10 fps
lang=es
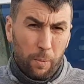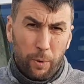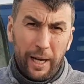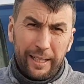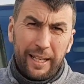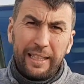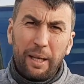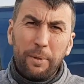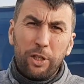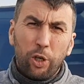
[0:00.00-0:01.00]
Buenas, en
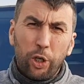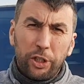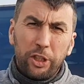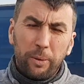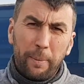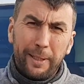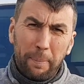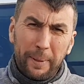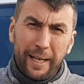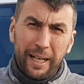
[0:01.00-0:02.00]
este vídeo cortito vamos a
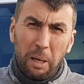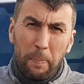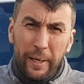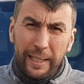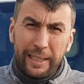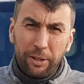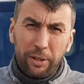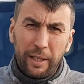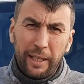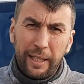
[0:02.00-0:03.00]
explicar el precio
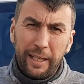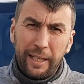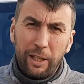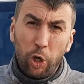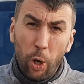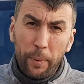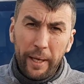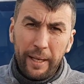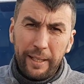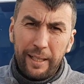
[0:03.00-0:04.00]
del
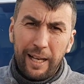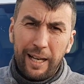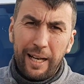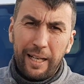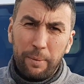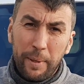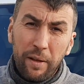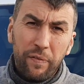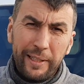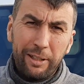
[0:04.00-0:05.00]
cobre y los
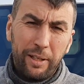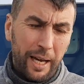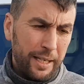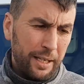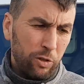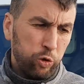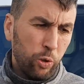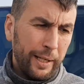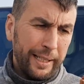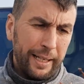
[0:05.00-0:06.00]
beneficios que hay en su
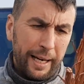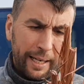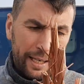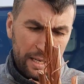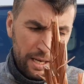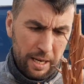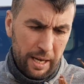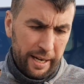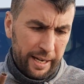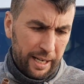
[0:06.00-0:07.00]
reciclaje.
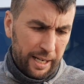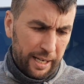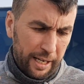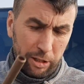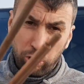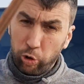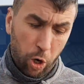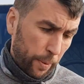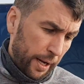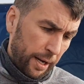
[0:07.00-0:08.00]
Eh, esto es
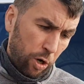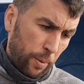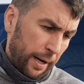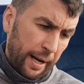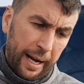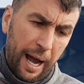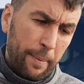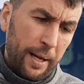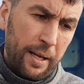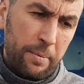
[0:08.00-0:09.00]
cobre, cobre de
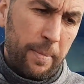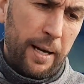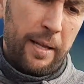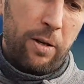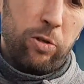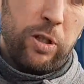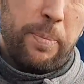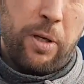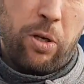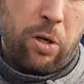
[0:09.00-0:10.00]
cable, ¿vale? De los
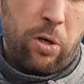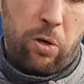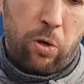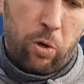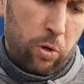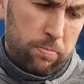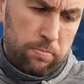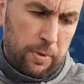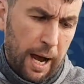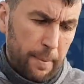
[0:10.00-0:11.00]
típicos
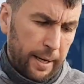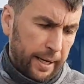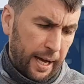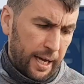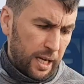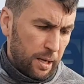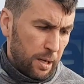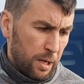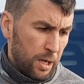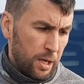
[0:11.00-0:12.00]
cables que
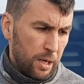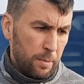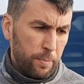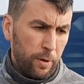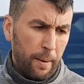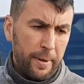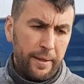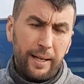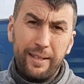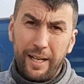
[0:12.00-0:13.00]
hay por las
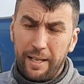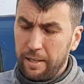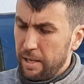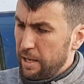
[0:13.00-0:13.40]
vías del tren.